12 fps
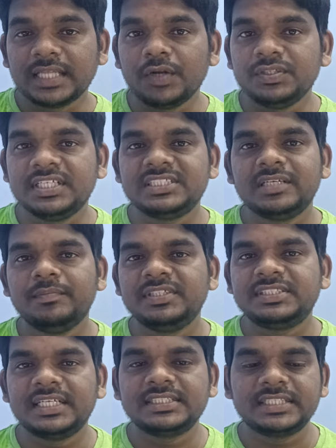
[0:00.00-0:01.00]
తను చేసే
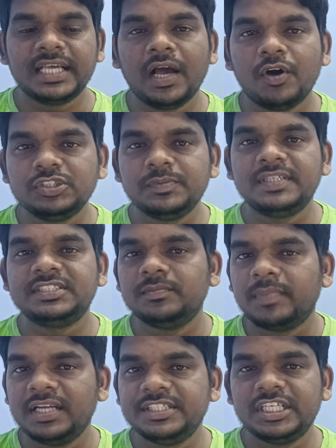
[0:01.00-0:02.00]
మిస్టేక్స్కి హౌస్
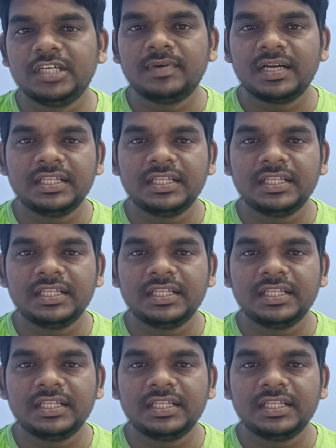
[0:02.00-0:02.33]
మేట్స్ని బలి చేయడం